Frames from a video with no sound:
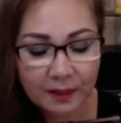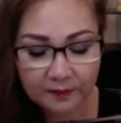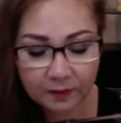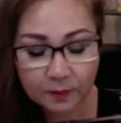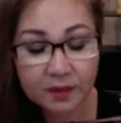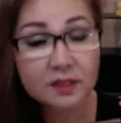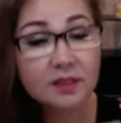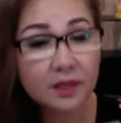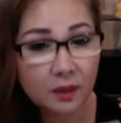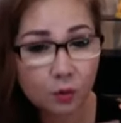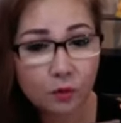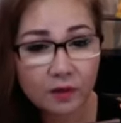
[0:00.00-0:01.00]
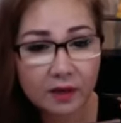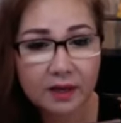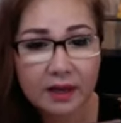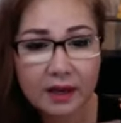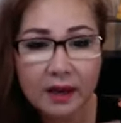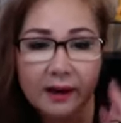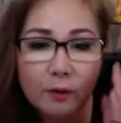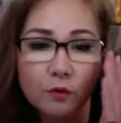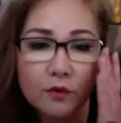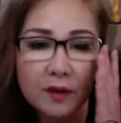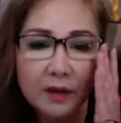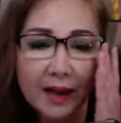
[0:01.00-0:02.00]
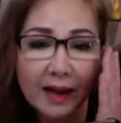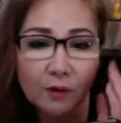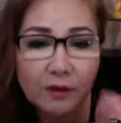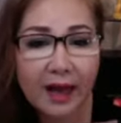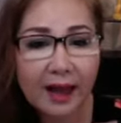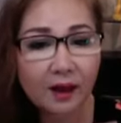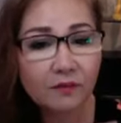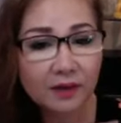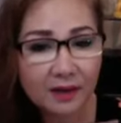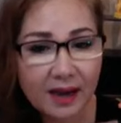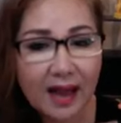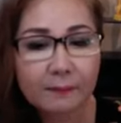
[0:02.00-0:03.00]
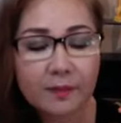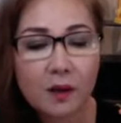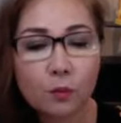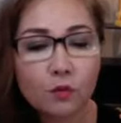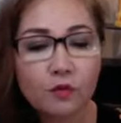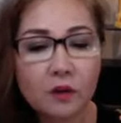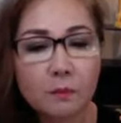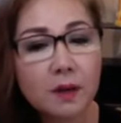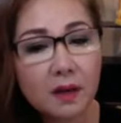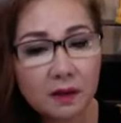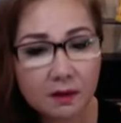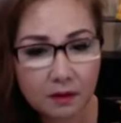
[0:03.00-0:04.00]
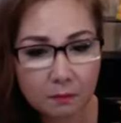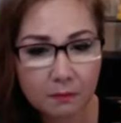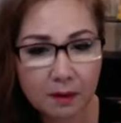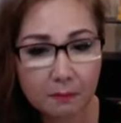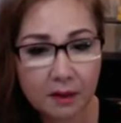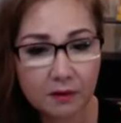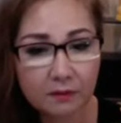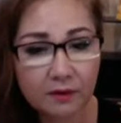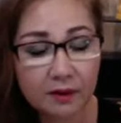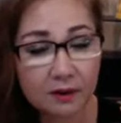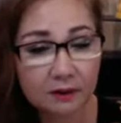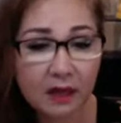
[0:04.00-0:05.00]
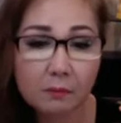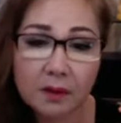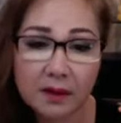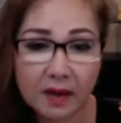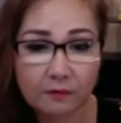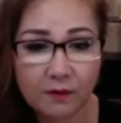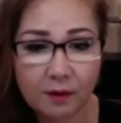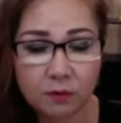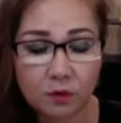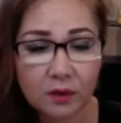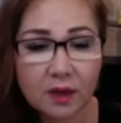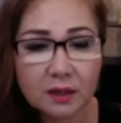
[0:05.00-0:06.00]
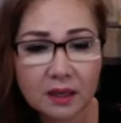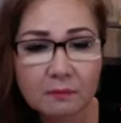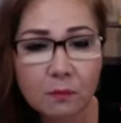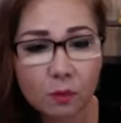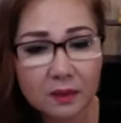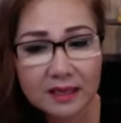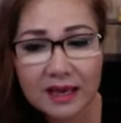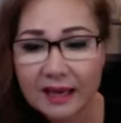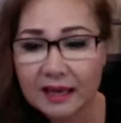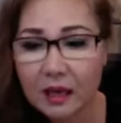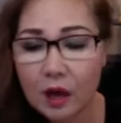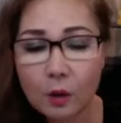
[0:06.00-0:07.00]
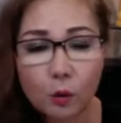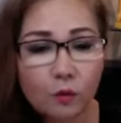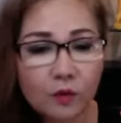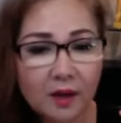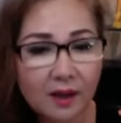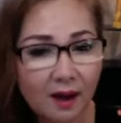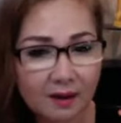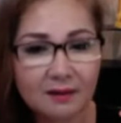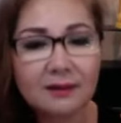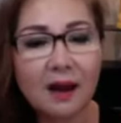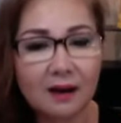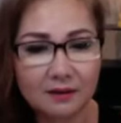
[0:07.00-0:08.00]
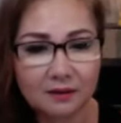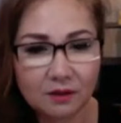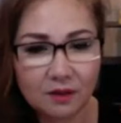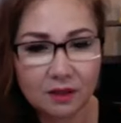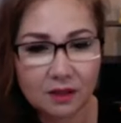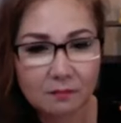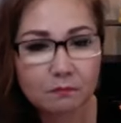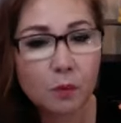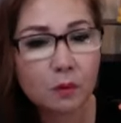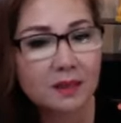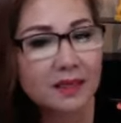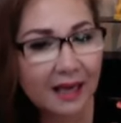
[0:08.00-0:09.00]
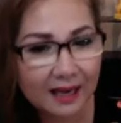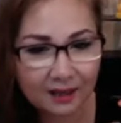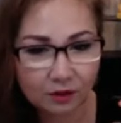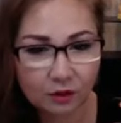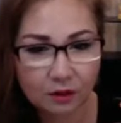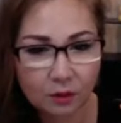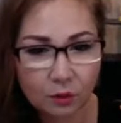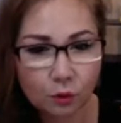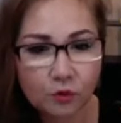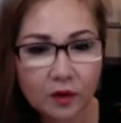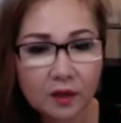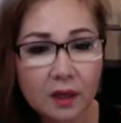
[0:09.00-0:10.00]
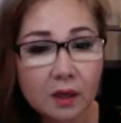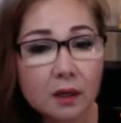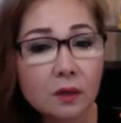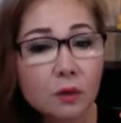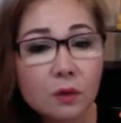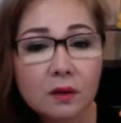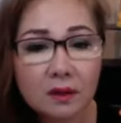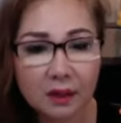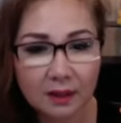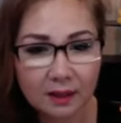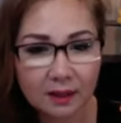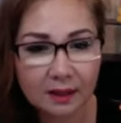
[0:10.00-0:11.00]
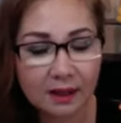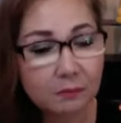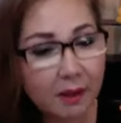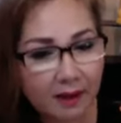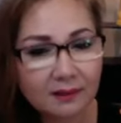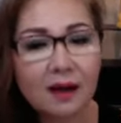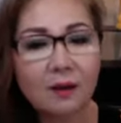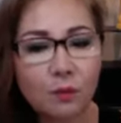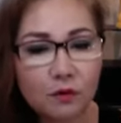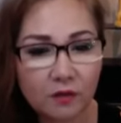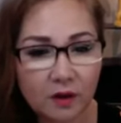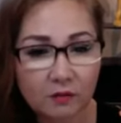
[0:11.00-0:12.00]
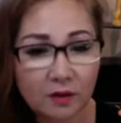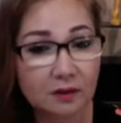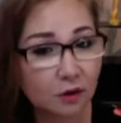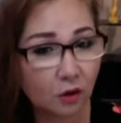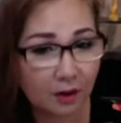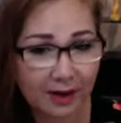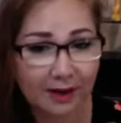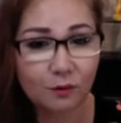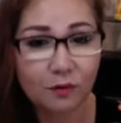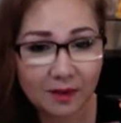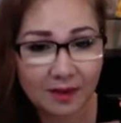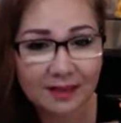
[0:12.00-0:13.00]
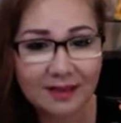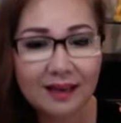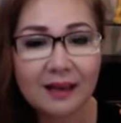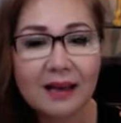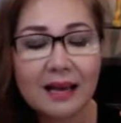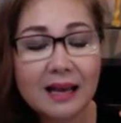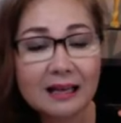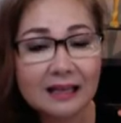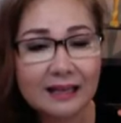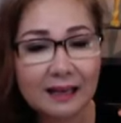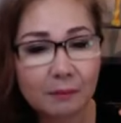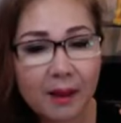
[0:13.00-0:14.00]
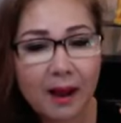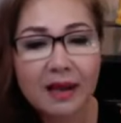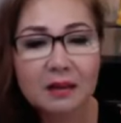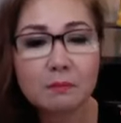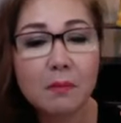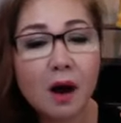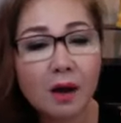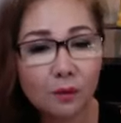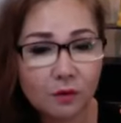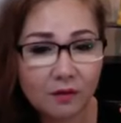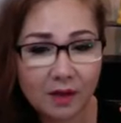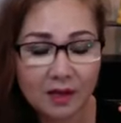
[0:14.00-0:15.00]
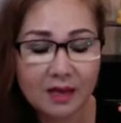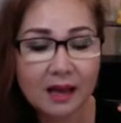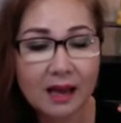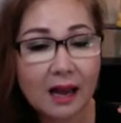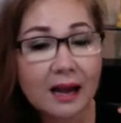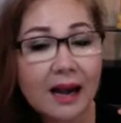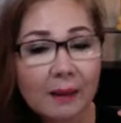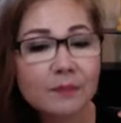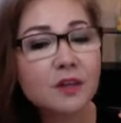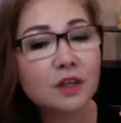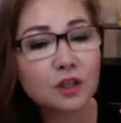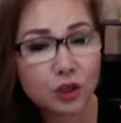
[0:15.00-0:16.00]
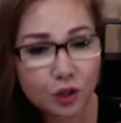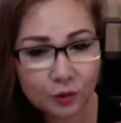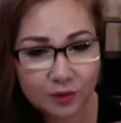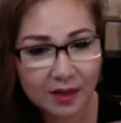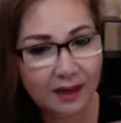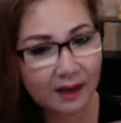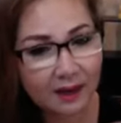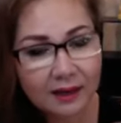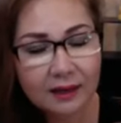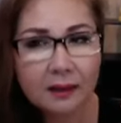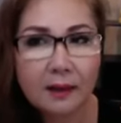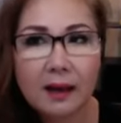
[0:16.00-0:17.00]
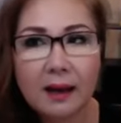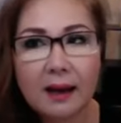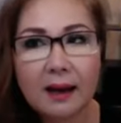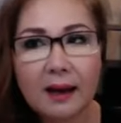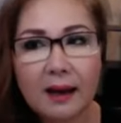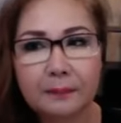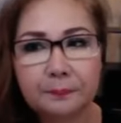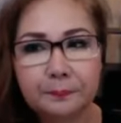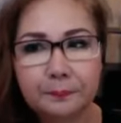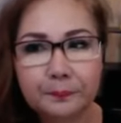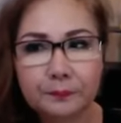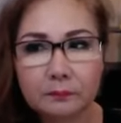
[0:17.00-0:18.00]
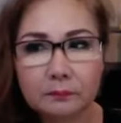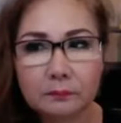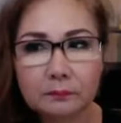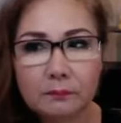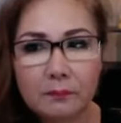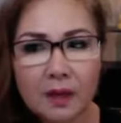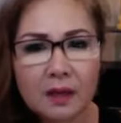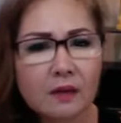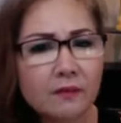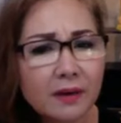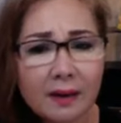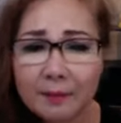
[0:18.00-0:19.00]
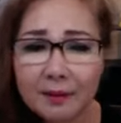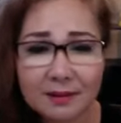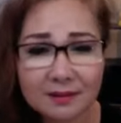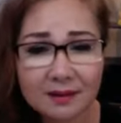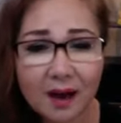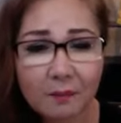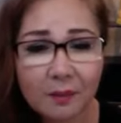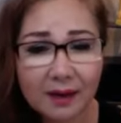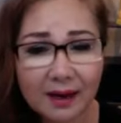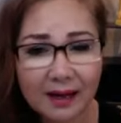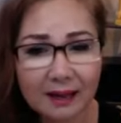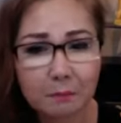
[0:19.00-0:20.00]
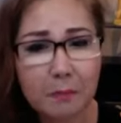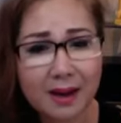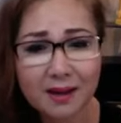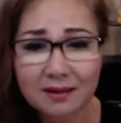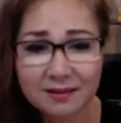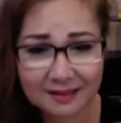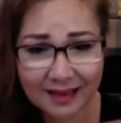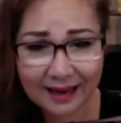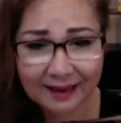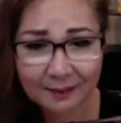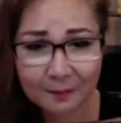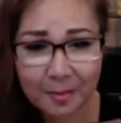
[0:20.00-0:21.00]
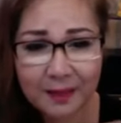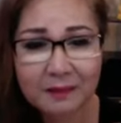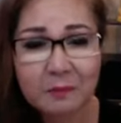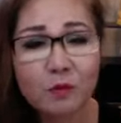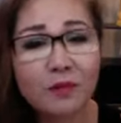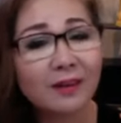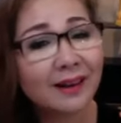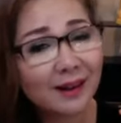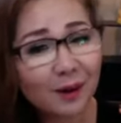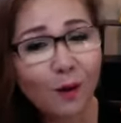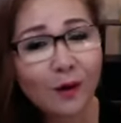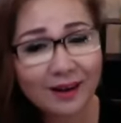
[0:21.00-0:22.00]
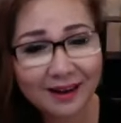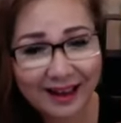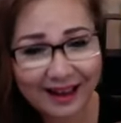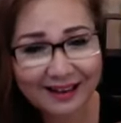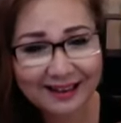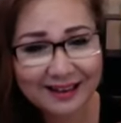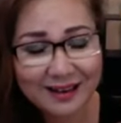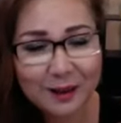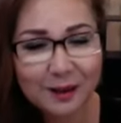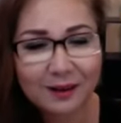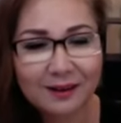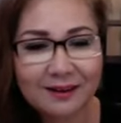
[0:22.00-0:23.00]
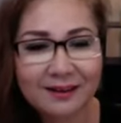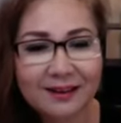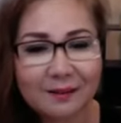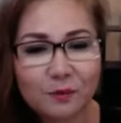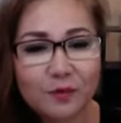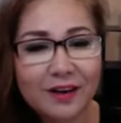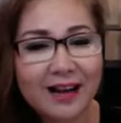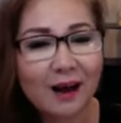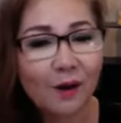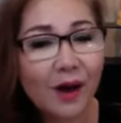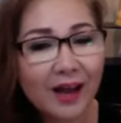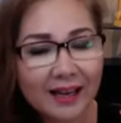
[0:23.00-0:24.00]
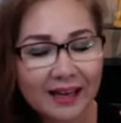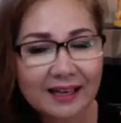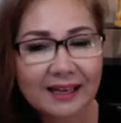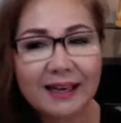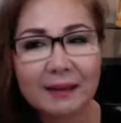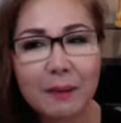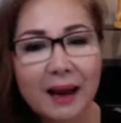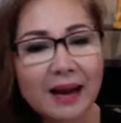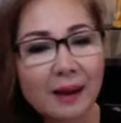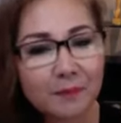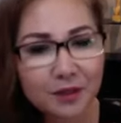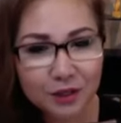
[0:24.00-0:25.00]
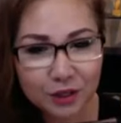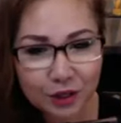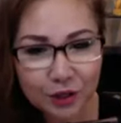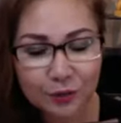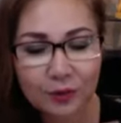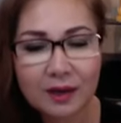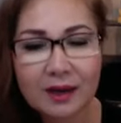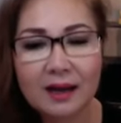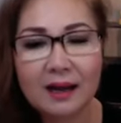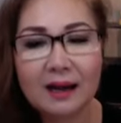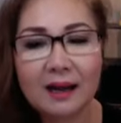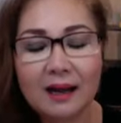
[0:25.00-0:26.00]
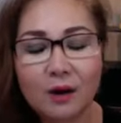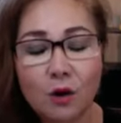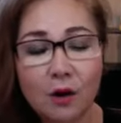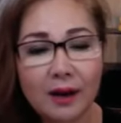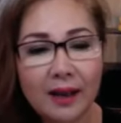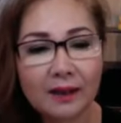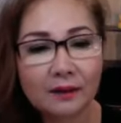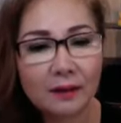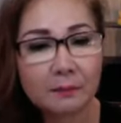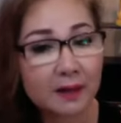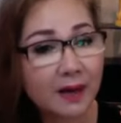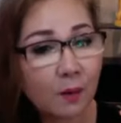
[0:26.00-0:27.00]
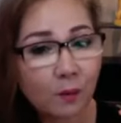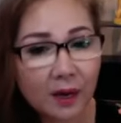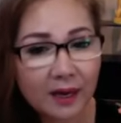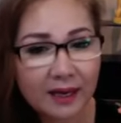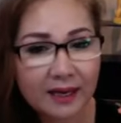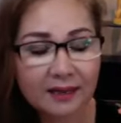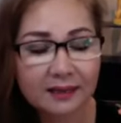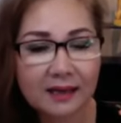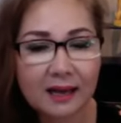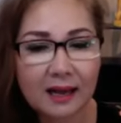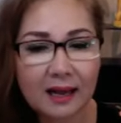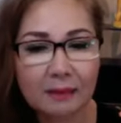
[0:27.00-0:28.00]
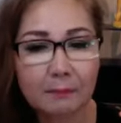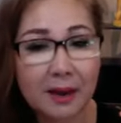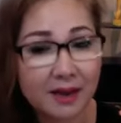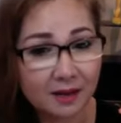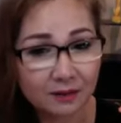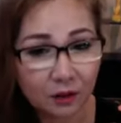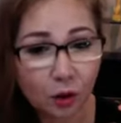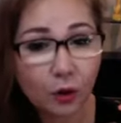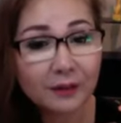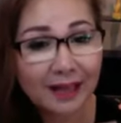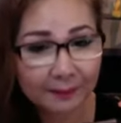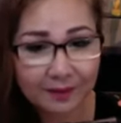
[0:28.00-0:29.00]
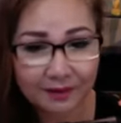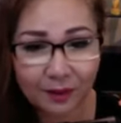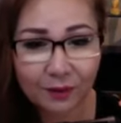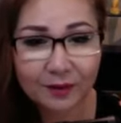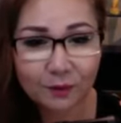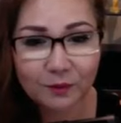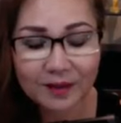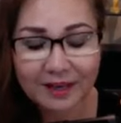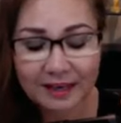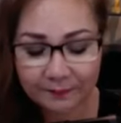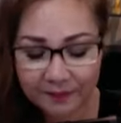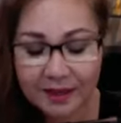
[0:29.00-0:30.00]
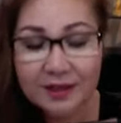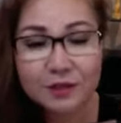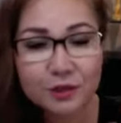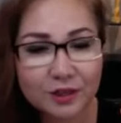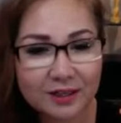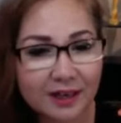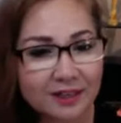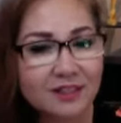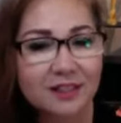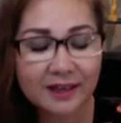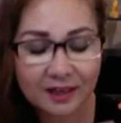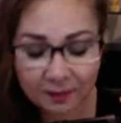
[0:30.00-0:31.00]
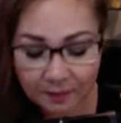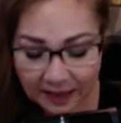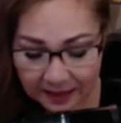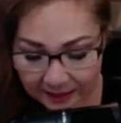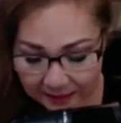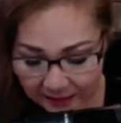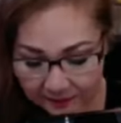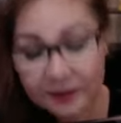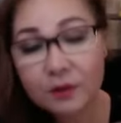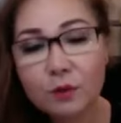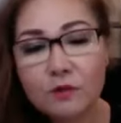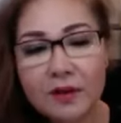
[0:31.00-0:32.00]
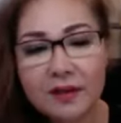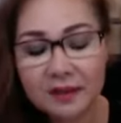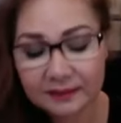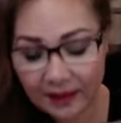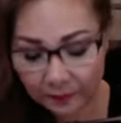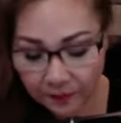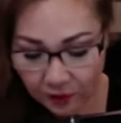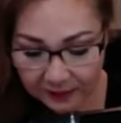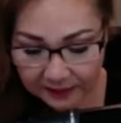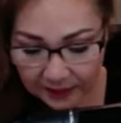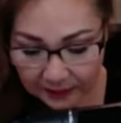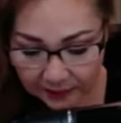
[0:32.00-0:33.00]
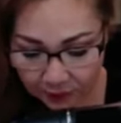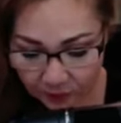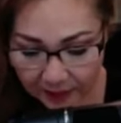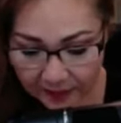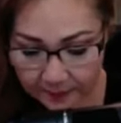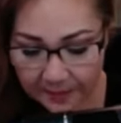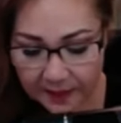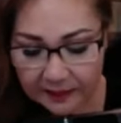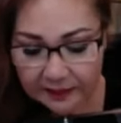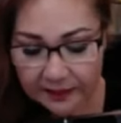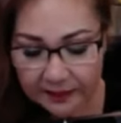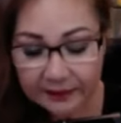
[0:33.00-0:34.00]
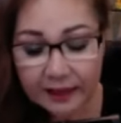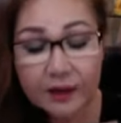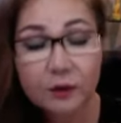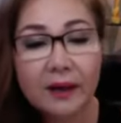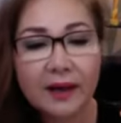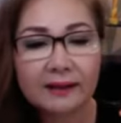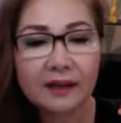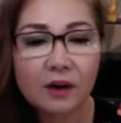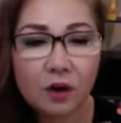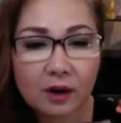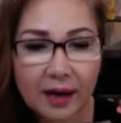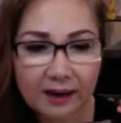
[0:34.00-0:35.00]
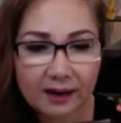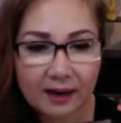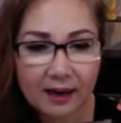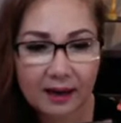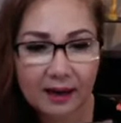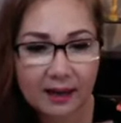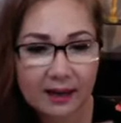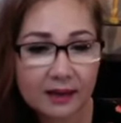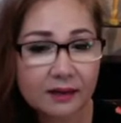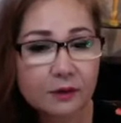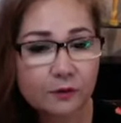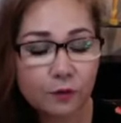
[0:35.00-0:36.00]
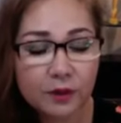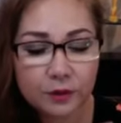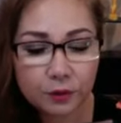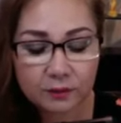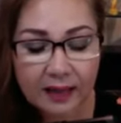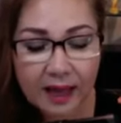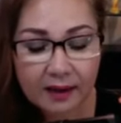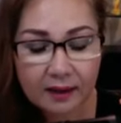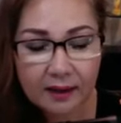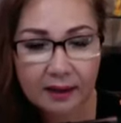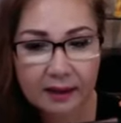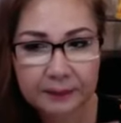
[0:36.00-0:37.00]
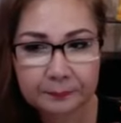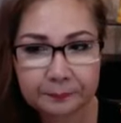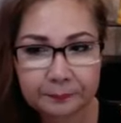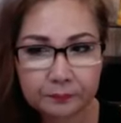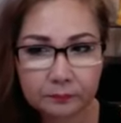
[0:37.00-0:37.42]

Thì mình sẽ chỉ quý vị để quý vị nào đang ở Việt Nam quý vị biết được mà mình và người thân mình đề phòng. Nhiều khi chỉ một giây quý vị cẩn thận thôi, một giây thôi, quý vị có thể cứu được cái bản thân quý vị và người ngồi cạnh quý vị nhé. Thì ngày mai mời quý vị năm giờ chiều giờ Cali là giờ Việt Nam rất là sớm, nghĩa là bảy giờ sáng, quý vị có thể coi trở lại. Thì quý vị nào ở Hoa Kỳ thì ngày mai năm giờ chiều, là còn các miền Đông Hoa Kỳ đó thì là bảy giờ tối, tám giờ tối nha quý vị ha. Rồi trở lại chương trình ngày hôm nay thì thưa quý vị, trên tab những cái tài liệu đây, thì cái tài liệu này người ta nói rằng đó là người phụ nữ chúng ta đó làm